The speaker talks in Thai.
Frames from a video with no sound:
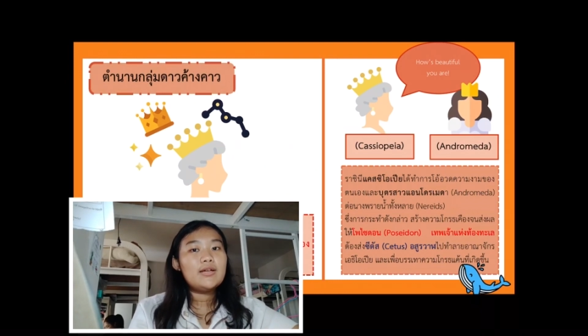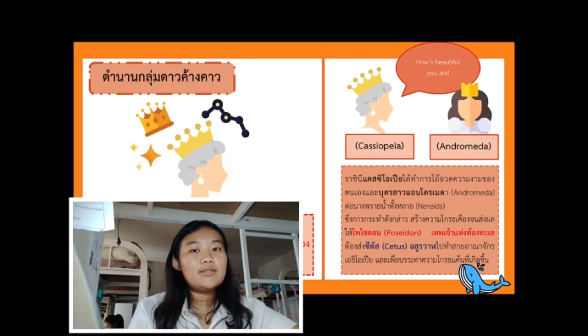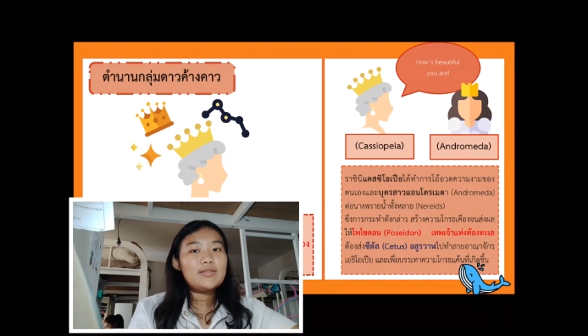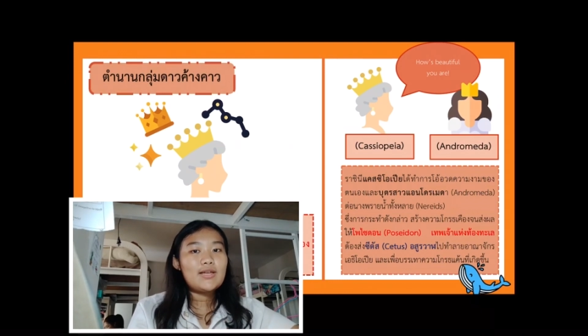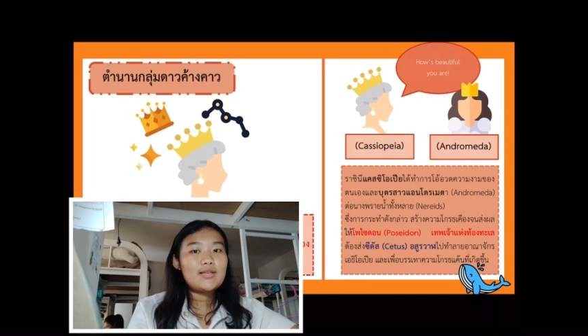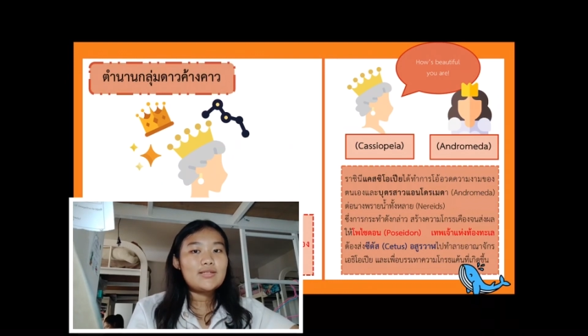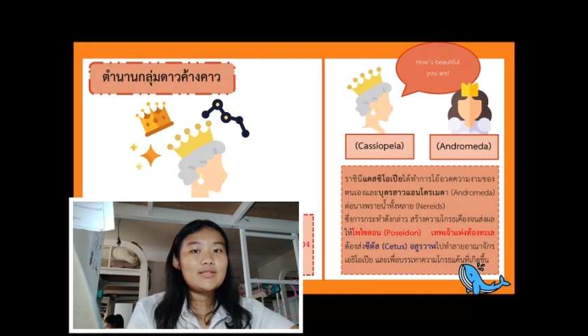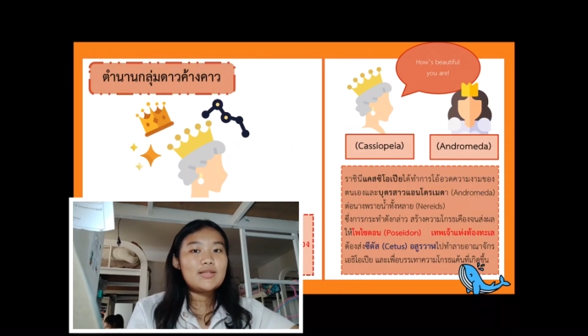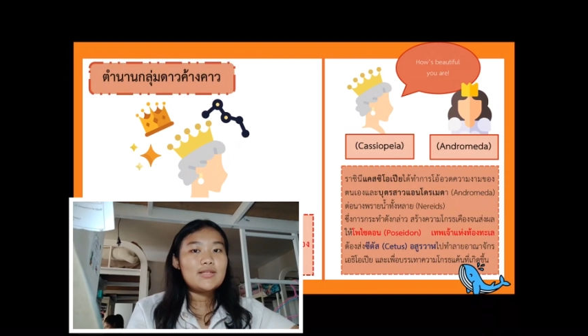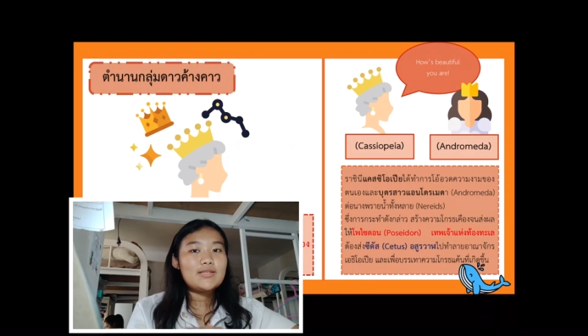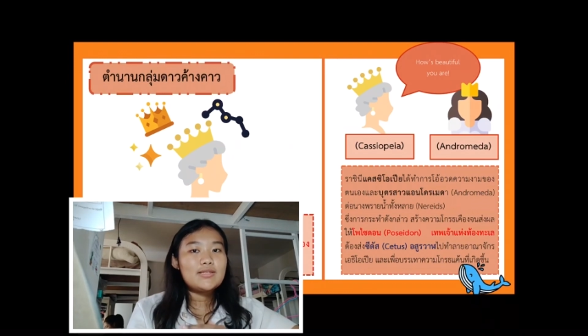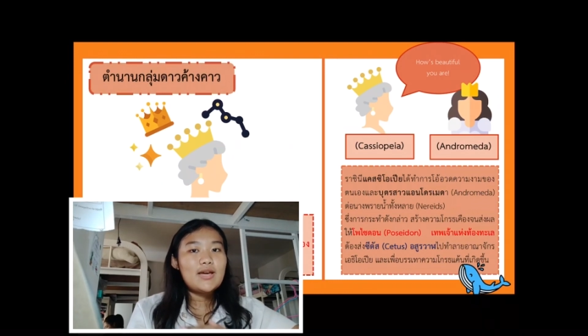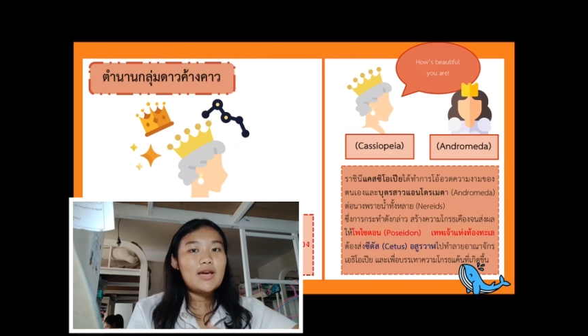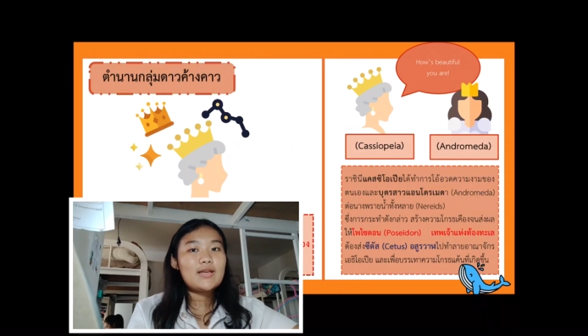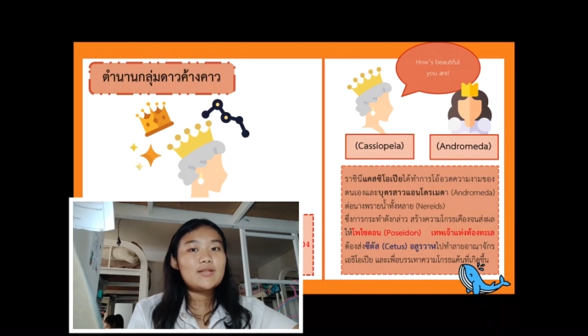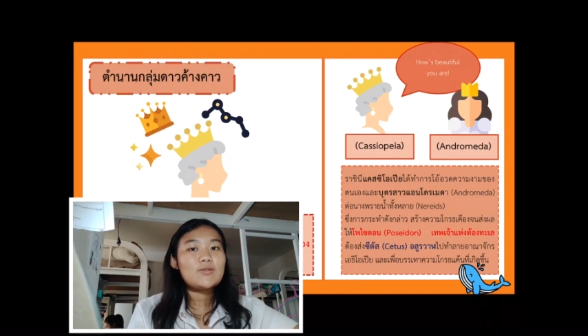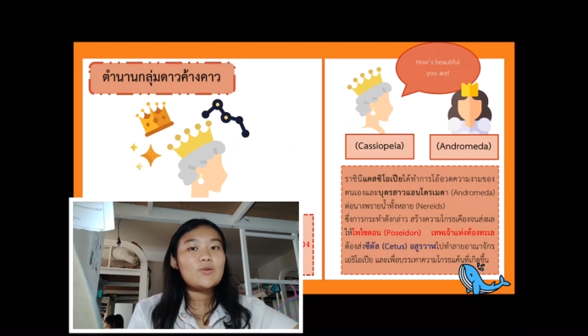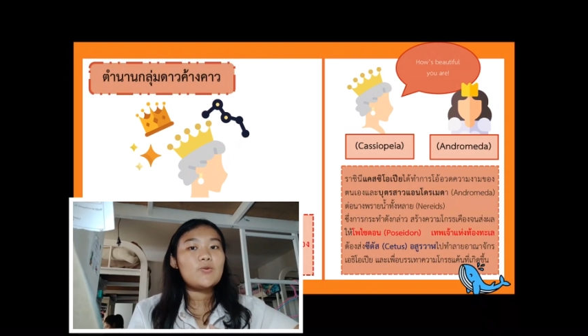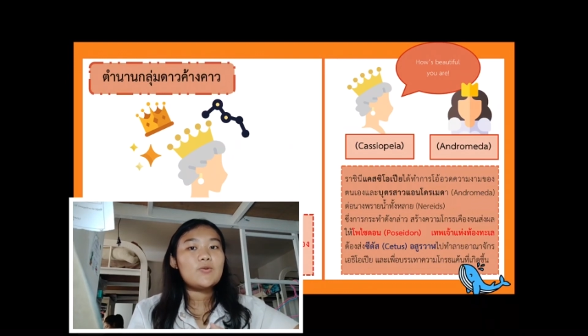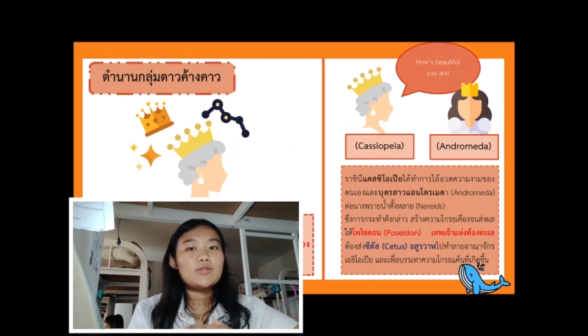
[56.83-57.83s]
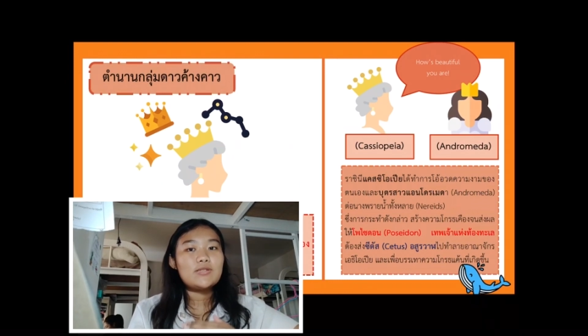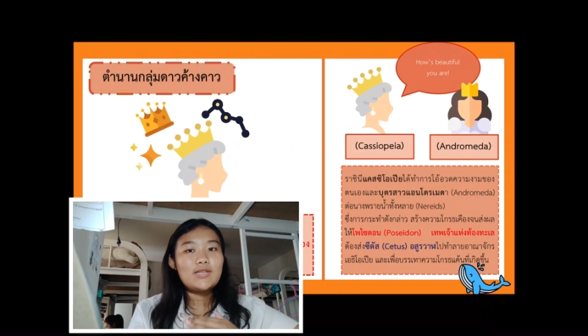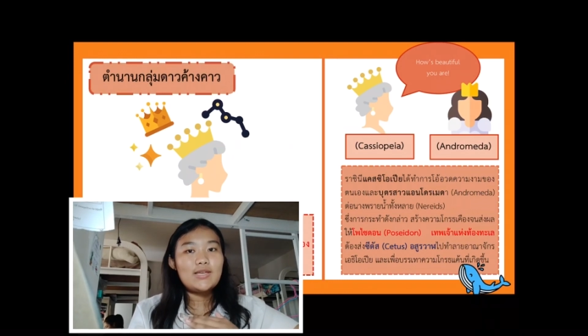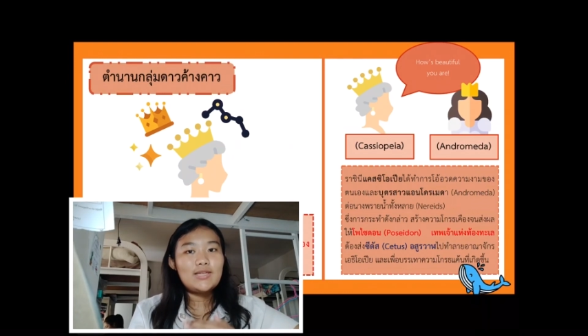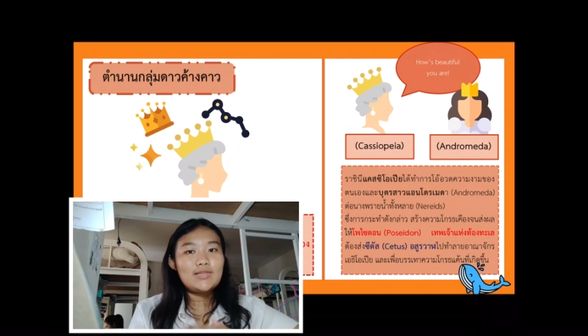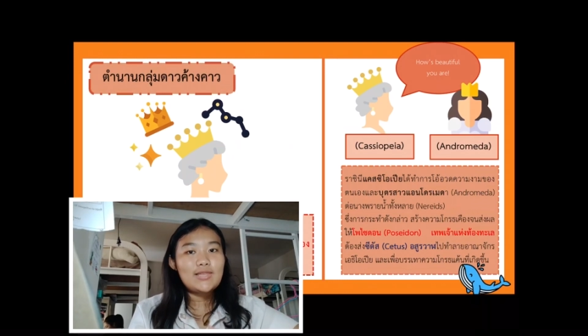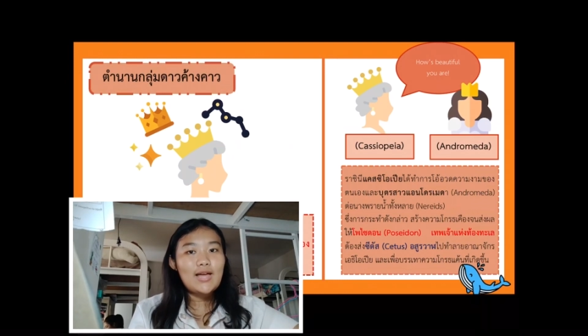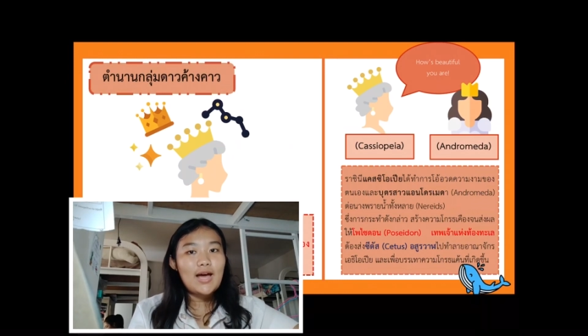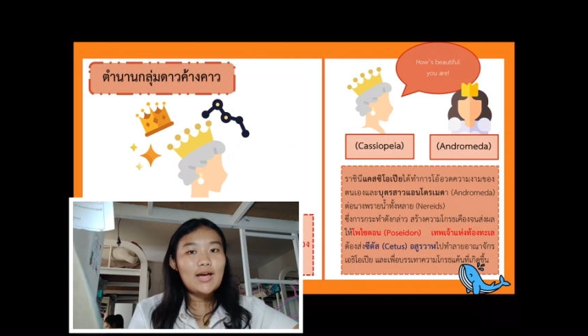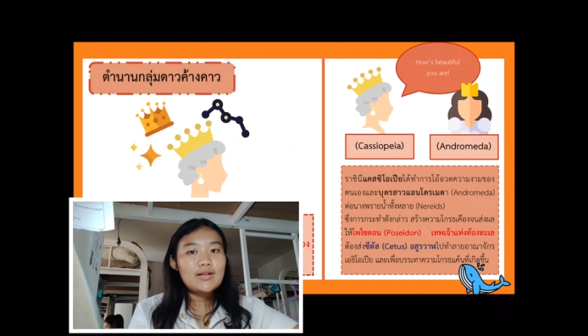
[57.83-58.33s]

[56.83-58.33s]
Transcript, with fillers: ตัดสินใจส่งซีตั